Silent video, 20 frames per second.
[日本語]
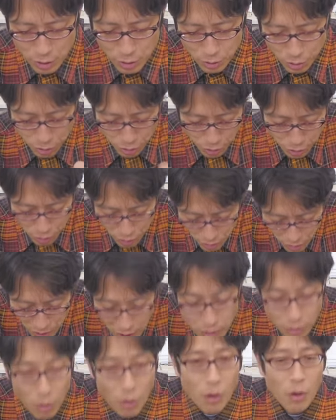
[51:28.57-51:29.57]
綴っ
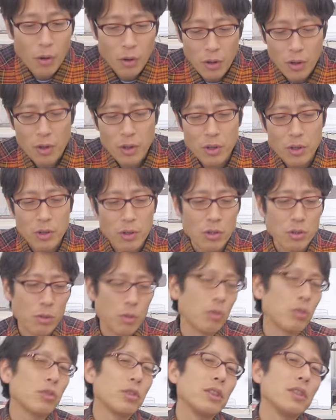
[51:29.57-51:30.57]
たという
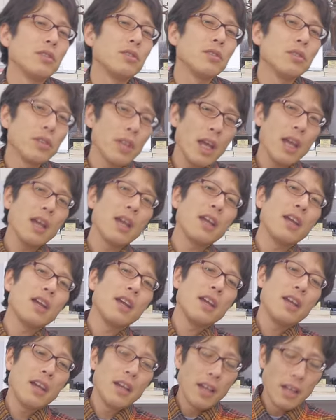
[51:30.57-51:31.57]
ことですよね。
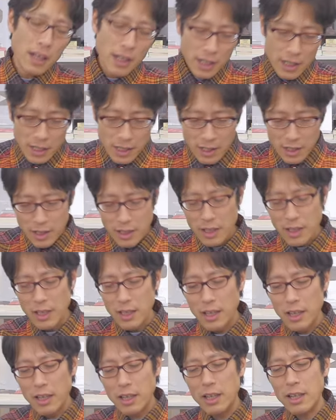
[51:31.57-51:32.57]
はい、
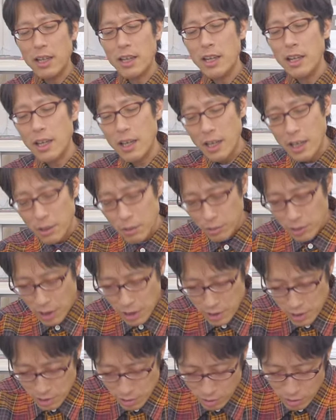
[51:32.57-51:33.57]
愛子
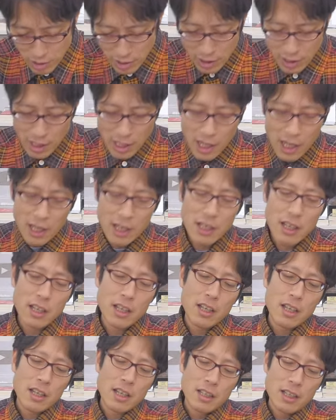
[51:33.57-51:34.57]
内親王殿下
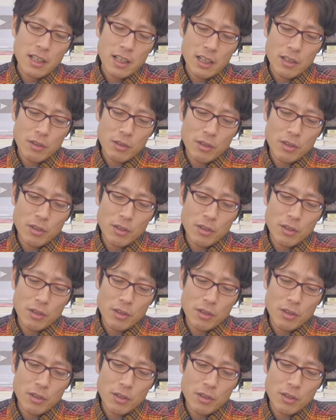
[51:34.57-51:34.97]
ご